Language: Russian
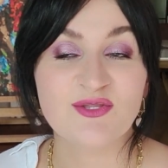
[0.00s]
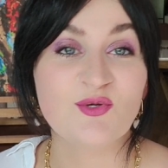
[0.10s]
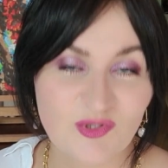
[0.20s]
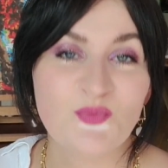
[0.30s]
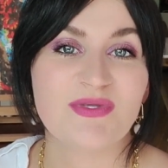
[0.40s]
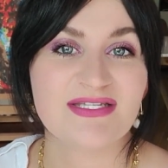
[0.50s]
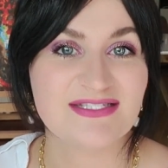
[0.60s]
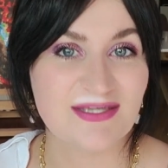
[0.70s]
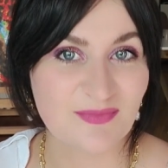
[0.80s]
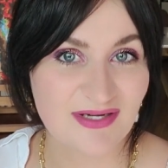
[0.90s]
Но, но перед
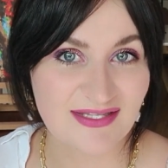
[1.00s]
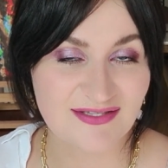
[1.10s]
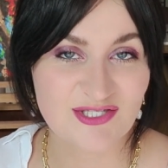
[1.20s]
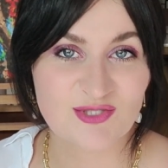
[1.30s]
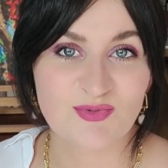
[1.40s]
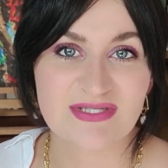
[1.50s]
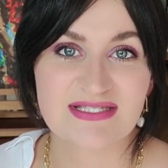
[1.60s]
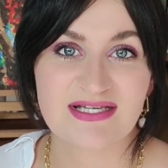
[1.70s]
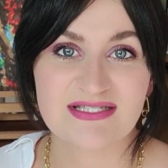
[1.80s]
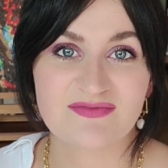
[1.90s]
тем, как я начну
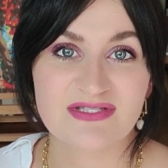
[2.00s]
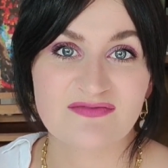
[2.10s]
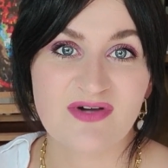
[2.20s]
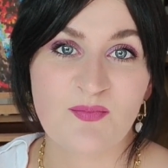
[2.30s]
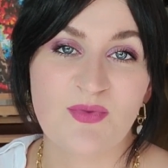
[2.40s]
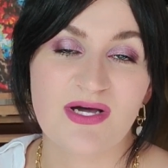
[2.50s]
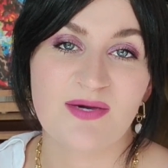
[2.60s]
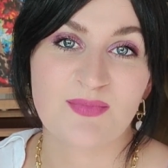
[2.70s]
рассказывать вам а,